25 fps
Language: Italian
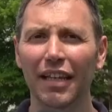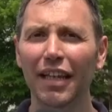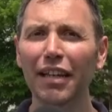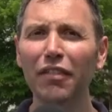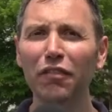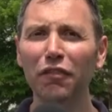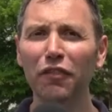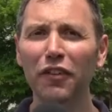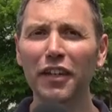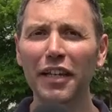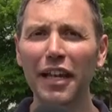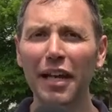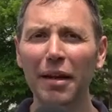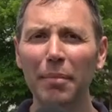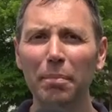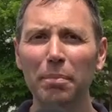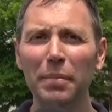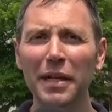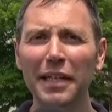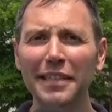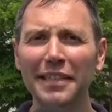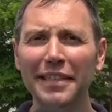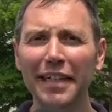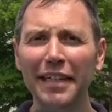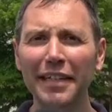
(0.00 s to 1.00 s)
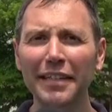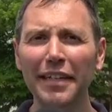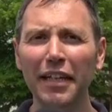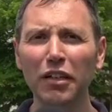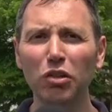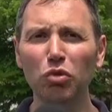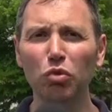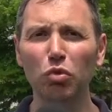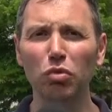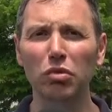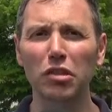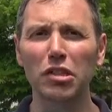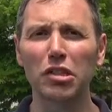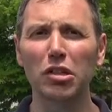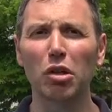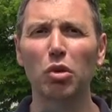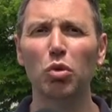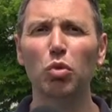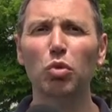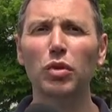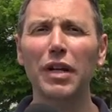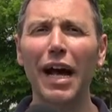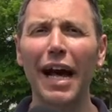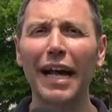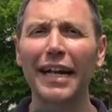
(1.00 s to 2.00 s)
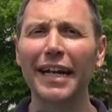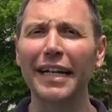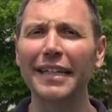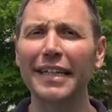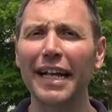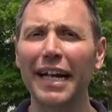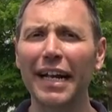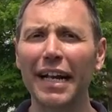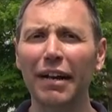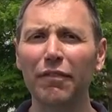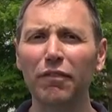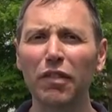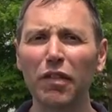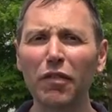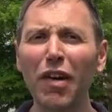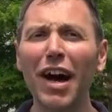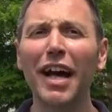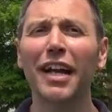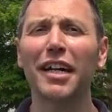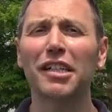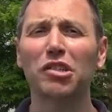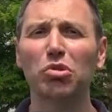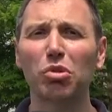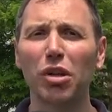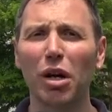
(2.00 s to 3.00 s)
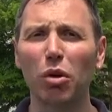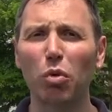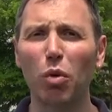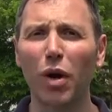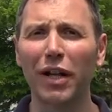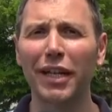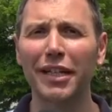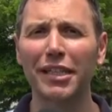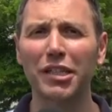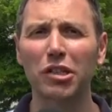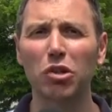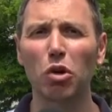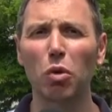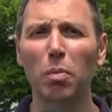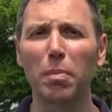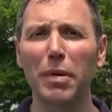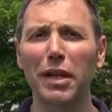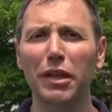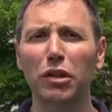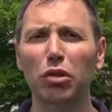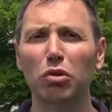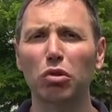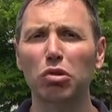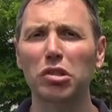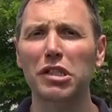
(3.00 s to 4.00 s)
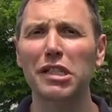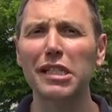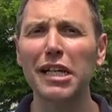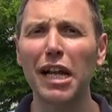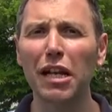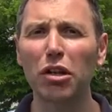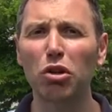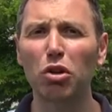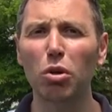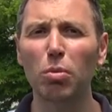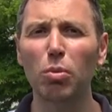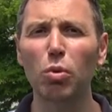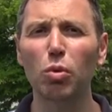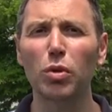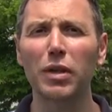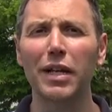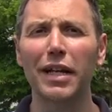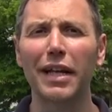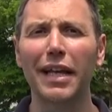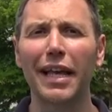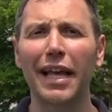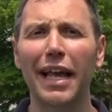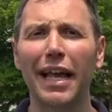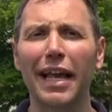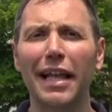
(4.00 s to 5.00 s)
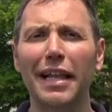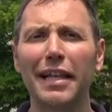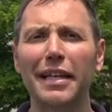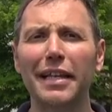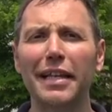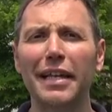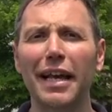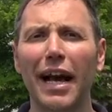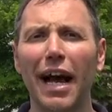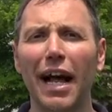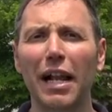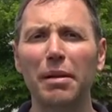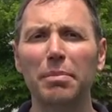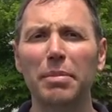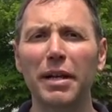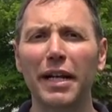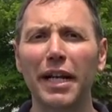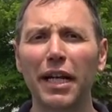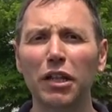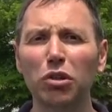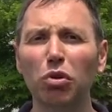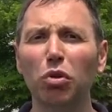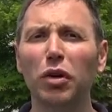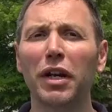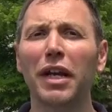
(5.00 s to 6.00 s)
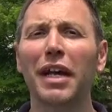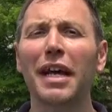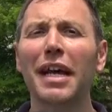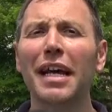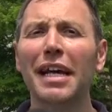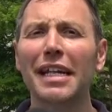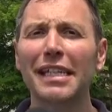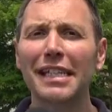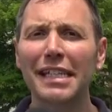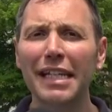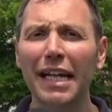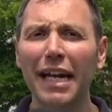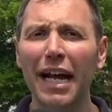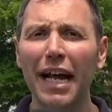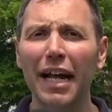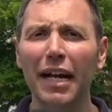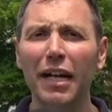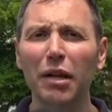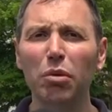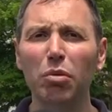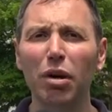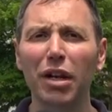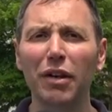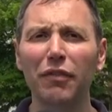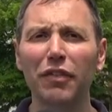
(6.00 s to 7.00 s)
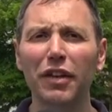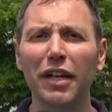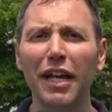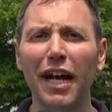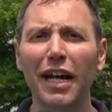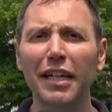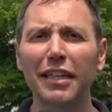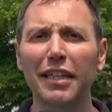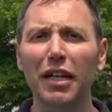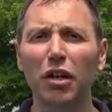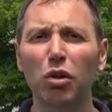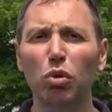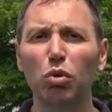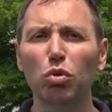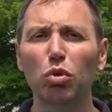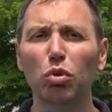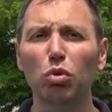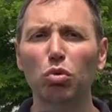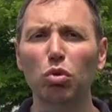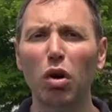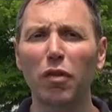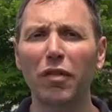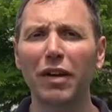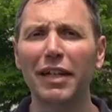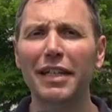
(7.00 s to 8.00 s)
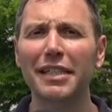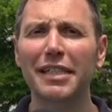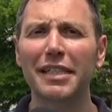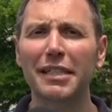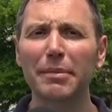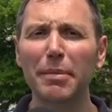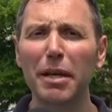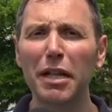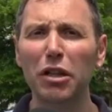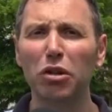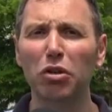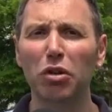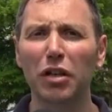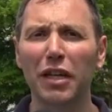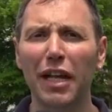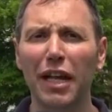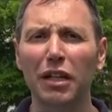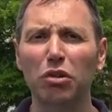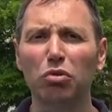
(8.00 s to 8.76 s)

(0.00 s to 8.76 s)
Infine, Piazzale d'Annunzio, un'area da ravvivare sulla quale scommettono sia il comune che gli albergatori, sarà riqualificata con un nuovo allestimento che